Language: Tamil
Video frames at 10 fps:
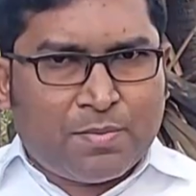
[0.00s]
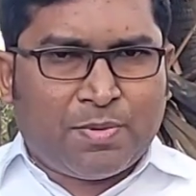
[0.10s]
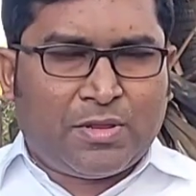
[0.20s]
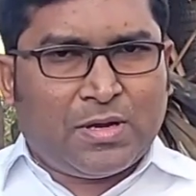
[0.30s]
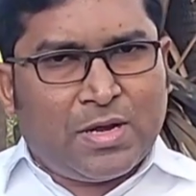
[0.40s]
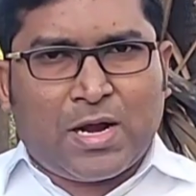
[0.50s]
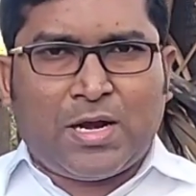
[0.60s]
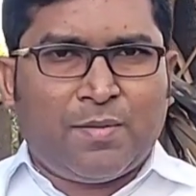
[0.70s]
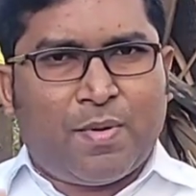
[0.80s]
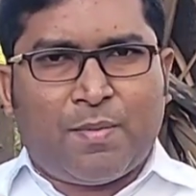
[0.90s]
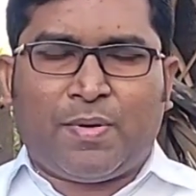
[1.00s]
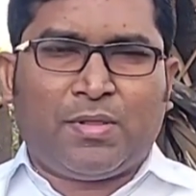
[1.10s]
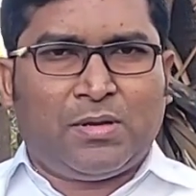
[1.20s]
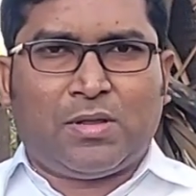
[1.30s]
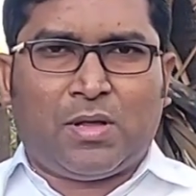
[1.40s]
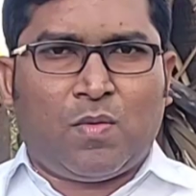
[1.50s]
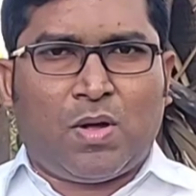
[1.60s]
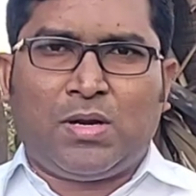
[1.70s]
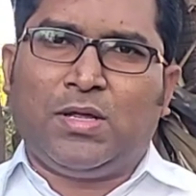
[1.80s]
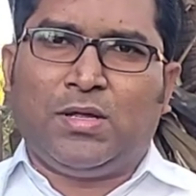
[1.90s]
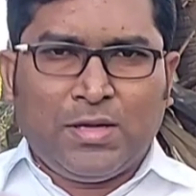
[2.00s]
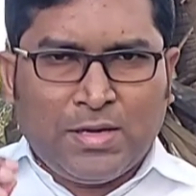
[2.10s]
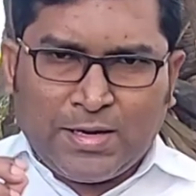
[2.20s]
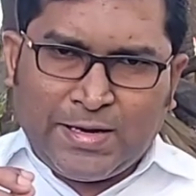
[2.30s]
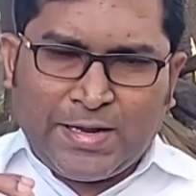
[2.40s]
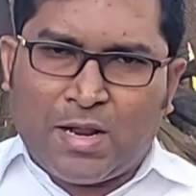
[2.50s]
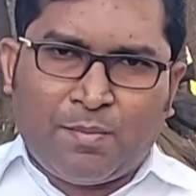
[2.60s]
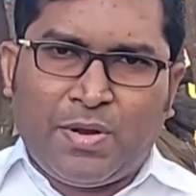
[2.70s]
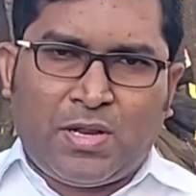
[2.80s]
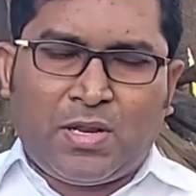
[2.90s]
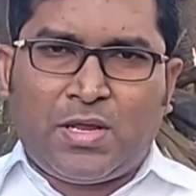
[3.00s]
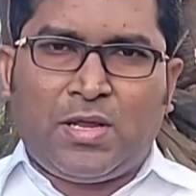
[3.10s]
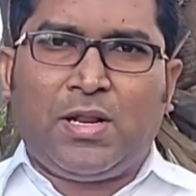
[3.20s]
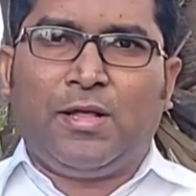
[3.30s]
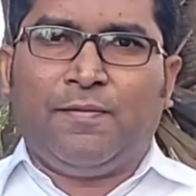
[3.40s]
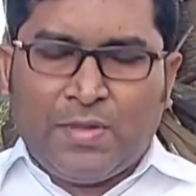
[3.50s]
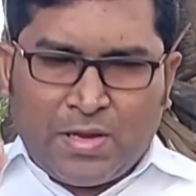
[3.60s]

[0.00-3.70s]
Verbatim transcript: ஜபத்துக்கு கண்டிப்பா பதில் தருவார்னு நீங்க நம்பிட்டு இருக்கீங்களே